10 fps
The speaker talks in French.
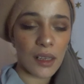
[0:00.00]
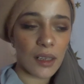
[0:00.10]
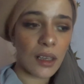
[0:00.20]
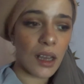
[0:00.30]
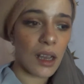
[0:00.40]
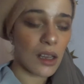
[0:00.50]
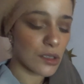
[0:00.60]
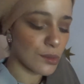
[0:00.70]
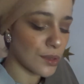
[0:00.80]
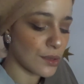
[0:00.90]
Et euh,
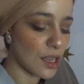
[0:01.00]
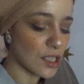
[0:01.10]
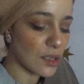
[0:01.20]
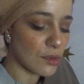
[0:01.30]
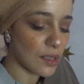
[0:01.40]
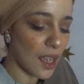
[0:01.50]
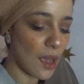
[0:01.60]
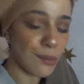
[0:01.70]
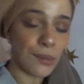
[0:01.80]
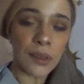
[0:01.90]
je me suis acheté une
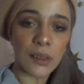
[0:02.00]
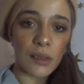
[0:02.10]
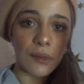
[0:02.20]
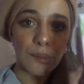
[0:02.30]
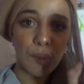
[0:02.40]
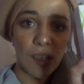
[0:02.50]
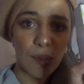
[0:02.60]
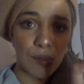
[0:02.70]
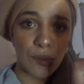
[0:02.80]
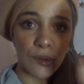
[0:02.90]
crème pour les
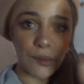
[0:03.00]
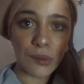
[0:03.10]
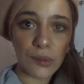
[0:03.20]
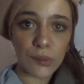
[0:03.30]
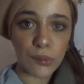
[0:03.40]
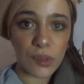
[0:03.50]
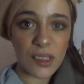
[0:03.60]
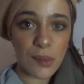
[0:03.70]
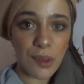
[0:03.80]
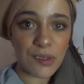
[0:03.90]
boutons, pour
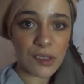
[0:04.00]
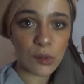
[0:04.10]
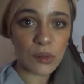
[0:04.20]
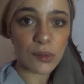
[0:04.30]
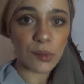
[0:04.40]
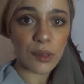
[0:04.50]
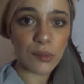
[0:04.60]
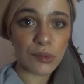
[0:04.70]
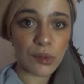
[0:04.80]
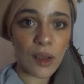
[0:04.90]
les imperfections, pour les
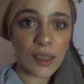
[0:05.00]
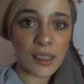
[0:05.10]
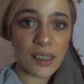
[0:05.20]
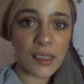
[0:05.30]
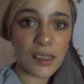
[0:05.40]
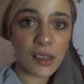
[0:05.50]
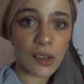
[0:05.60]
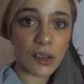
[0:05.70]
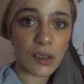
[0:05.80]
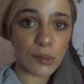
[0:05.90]
boutons acnéiques,
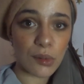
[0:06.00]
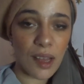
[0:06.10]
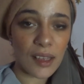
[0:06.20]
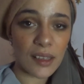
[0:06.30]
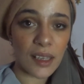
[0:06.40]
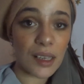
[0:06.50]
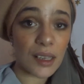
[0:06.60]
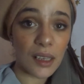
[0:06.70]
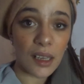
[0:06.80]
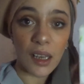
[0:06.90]
euh, pour
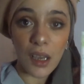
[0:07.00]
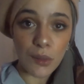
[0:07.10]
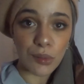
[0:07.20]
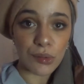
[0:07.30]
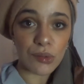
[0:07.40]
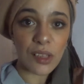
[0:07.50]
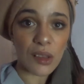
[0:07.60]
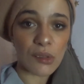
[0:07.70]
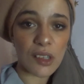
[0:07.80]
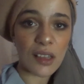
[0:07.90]
l'acné, pour tout ça.
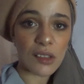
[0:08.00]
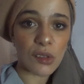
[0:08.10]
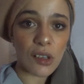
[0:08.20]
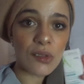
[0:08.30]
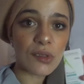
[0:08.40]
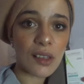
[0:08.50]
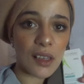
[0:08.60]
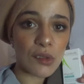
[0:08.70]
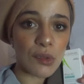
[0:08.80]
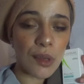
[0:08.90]
Donc je la testerai, je vous
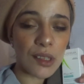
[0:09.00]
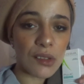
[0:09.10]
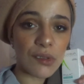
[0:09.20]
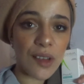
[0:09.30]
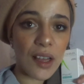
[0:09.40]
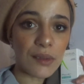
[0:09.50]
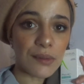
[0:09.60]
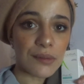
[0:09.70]
donnerai sûrement des nouvelles.